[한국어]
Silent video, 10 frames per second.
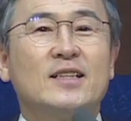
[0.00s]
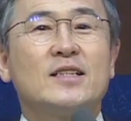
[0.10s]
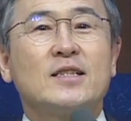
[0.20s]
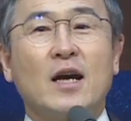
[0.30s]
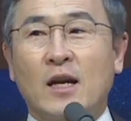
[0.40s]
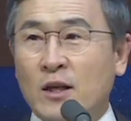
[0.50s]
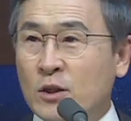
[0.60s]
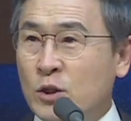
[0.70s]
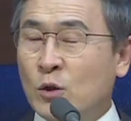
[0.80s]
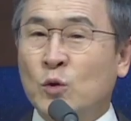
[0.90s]
사랑하는
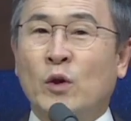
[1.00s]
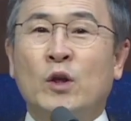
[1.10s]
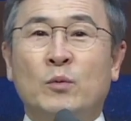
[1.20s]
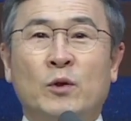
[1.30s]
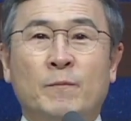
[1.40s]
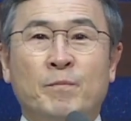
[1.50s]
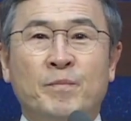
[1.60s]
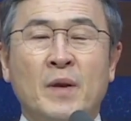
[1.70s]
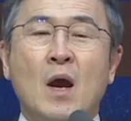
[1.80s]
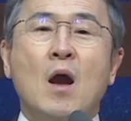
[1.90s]
성도 여러분,
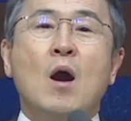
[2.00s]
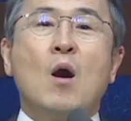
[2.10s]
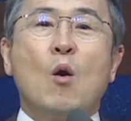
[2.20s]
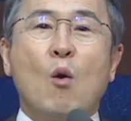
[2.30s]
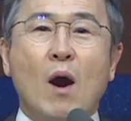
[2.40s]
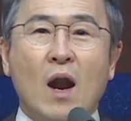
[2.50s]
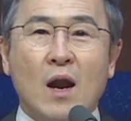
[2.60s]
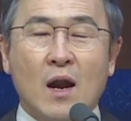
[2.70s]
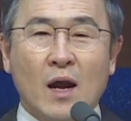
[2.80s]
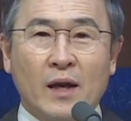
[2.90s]

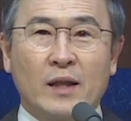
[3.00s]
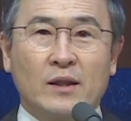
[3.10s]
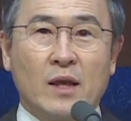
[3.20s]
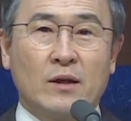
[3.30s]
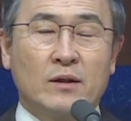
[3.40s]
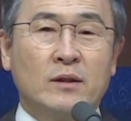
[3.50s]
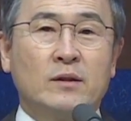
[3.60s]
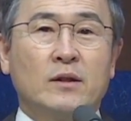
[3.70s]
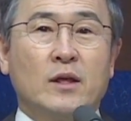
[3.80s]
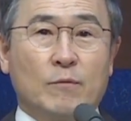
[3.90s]
환란의
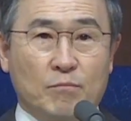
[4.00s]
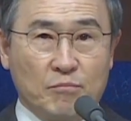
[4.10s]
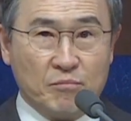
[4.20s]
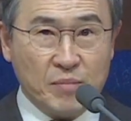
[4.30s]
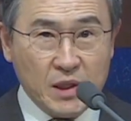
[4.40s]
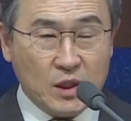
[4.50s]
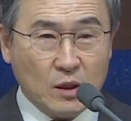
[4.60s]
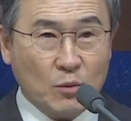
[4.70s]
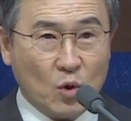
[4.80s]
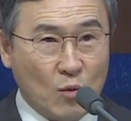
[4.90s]
때는
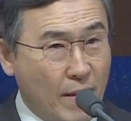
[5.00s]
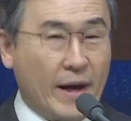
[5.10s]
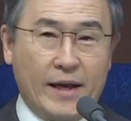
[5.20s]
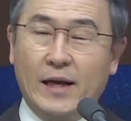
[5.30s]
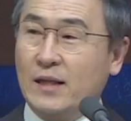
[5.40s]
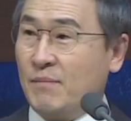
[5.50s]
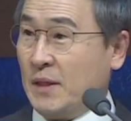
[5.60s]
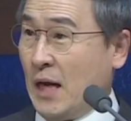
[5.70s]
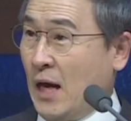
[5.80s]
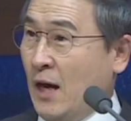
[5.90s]
믿음으로 말해야
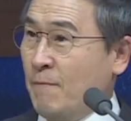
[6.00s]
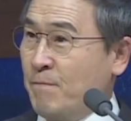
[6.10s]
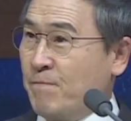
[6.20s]
됩니다.